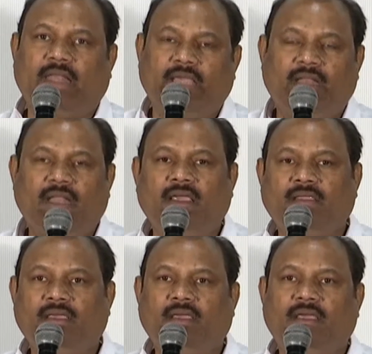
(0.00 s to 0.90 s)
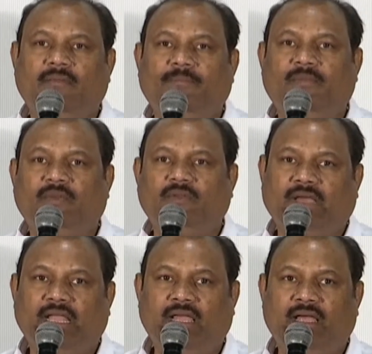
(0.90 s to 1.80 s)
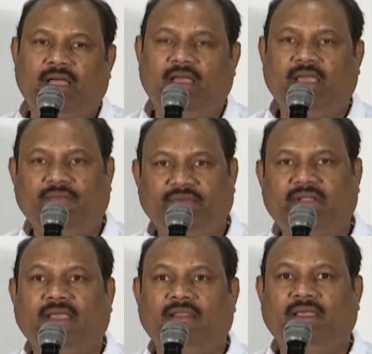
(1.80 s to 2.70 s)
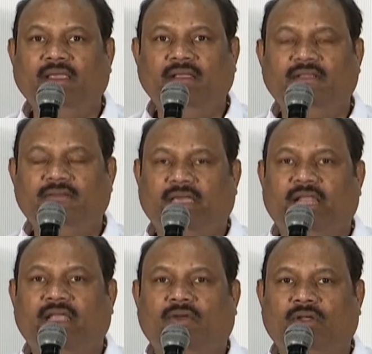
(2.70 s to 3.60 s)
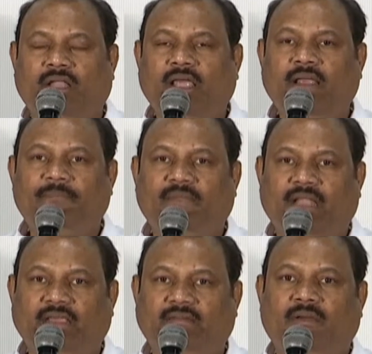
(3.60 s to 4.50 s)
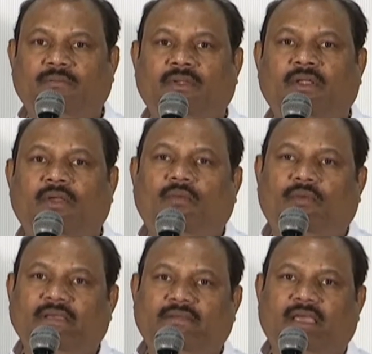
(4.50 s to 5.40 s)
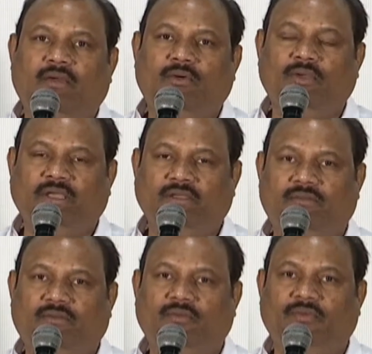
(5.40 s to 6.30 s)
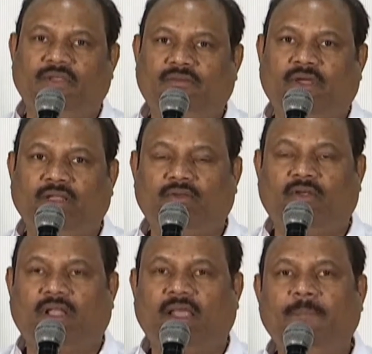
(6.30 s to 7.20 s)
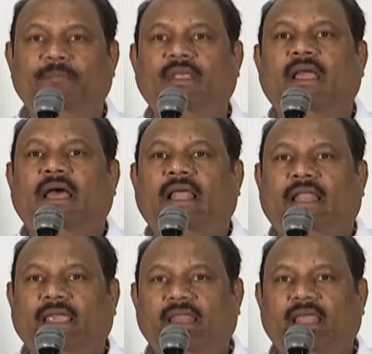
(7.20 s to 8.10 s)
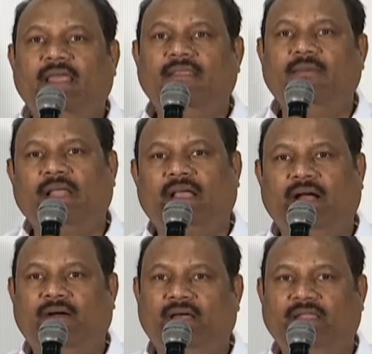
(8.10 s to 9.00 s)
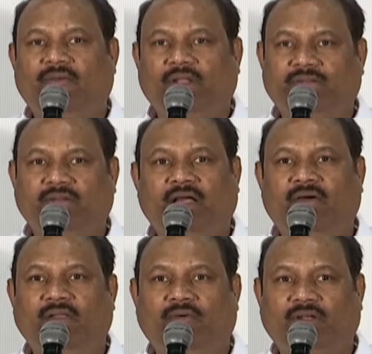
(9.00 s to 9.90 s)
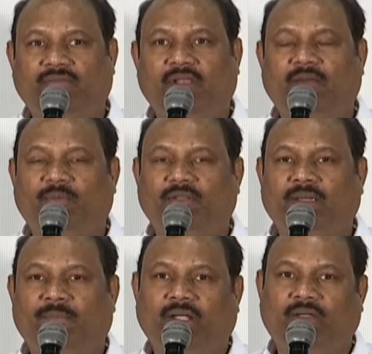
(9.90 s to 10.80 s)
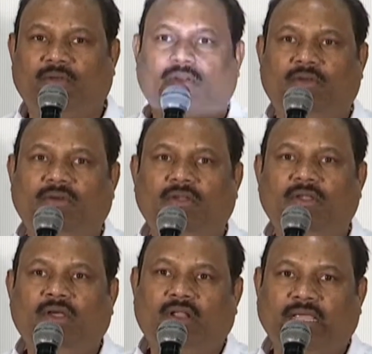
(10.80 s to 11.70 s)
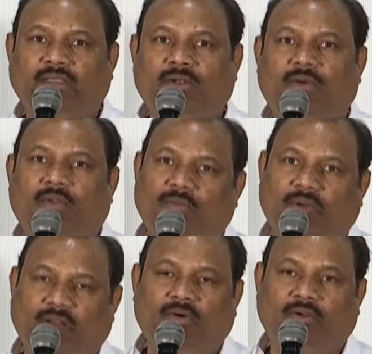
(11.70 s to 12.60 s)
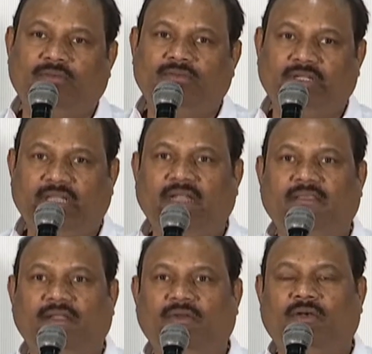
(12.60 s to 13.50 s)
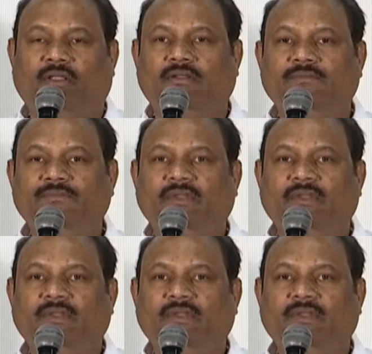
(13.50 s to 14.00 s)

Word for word: రైన్ అనేది చాలా ఎఫెక్ట్ అయింది చాలా చోట్ల నైజాం వైజాగ్ ఈస్ట్ వెస్ట్ అన్ని చోట్ల రైన్ అనేది మనకు కావాలి వర్షం కావాలి వర్షం లేకపోతే పంటలు ఉండవు రైతులు ఉండరు మనం ఉండవు తినడానికి తిండి కూడా ఉండదు